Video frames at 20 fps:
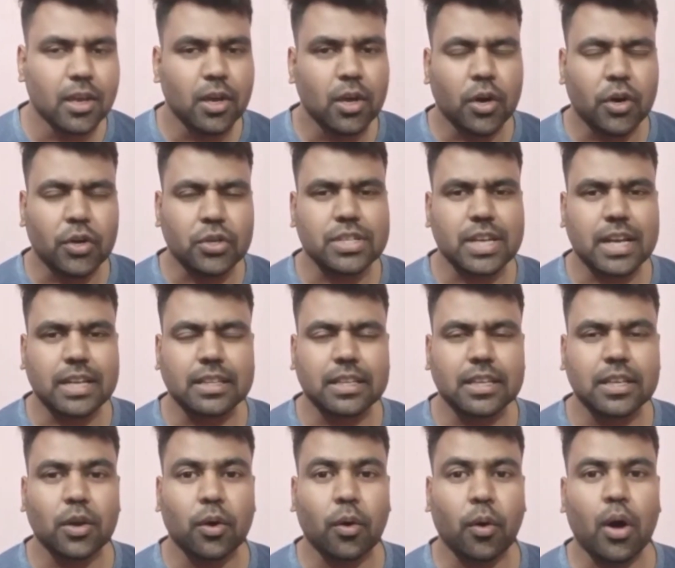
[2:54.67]
और साथ
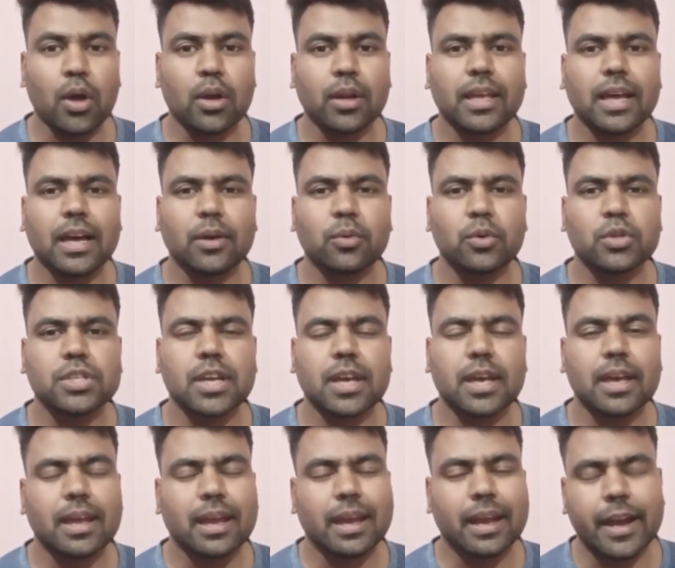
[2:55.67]
ही और क्या कुछ है
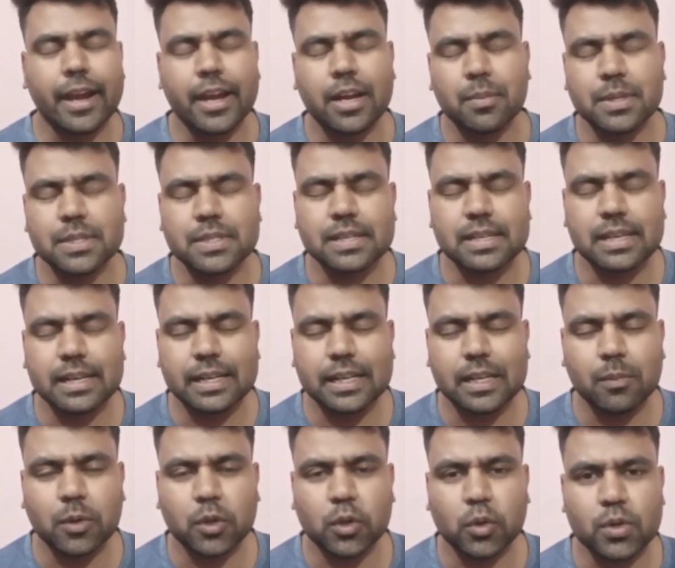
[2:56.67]
हिट मशीन की टीम
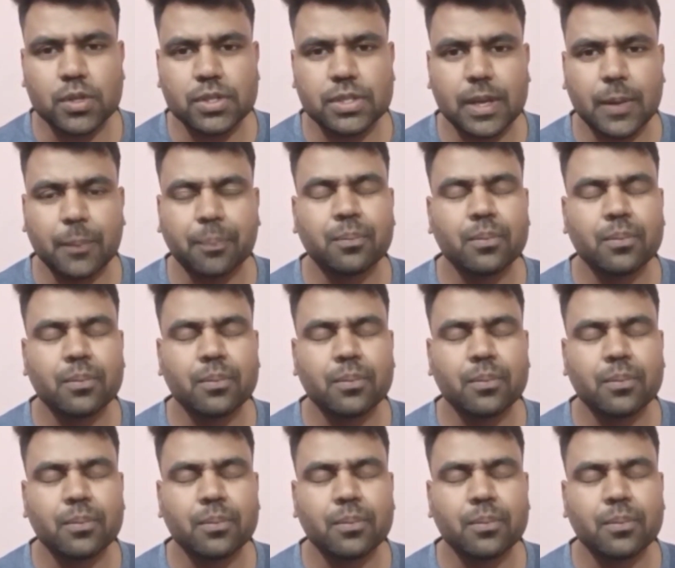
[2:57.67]
की ओर से